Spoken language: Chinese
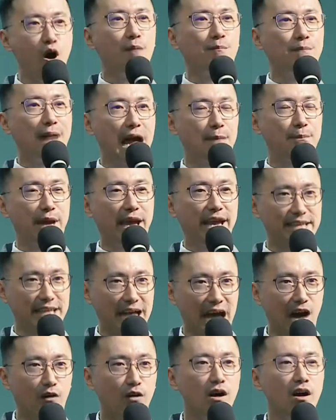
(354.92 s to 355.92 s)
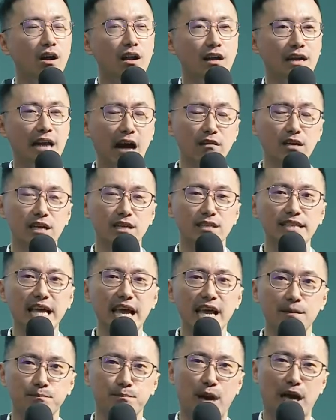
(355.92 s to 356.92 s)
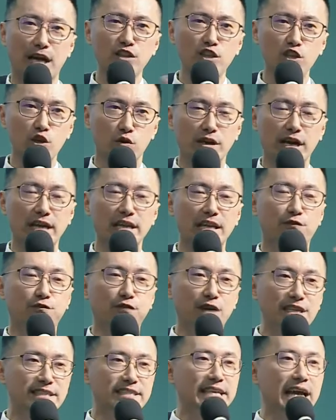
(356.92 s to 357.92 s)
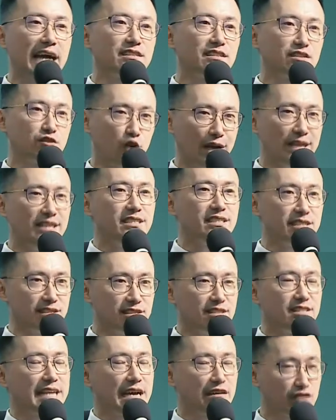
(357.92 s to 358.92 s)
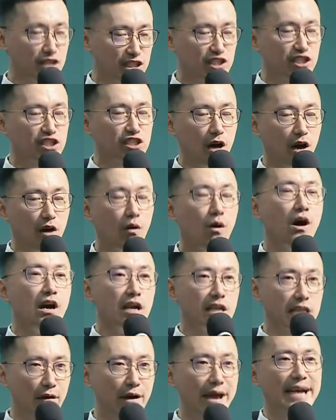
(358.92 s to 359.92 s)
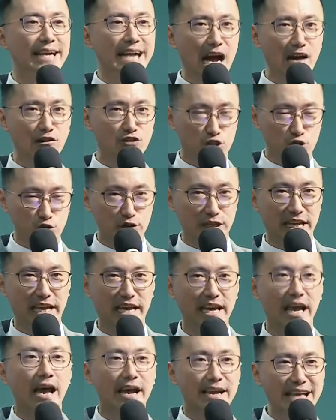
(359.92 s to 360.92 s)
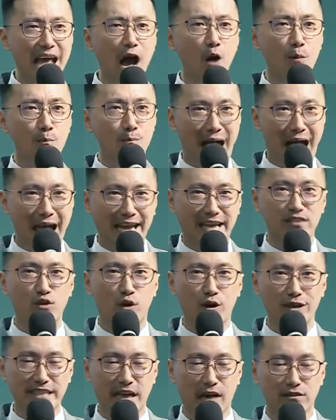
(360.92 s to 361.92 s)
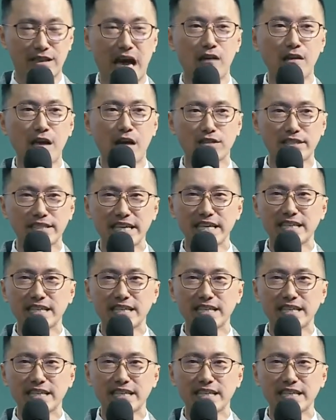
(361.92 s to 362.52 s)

买配套。然后呢，在朋友跟你分享传直销的时候，他会告诉你要买多少套，要介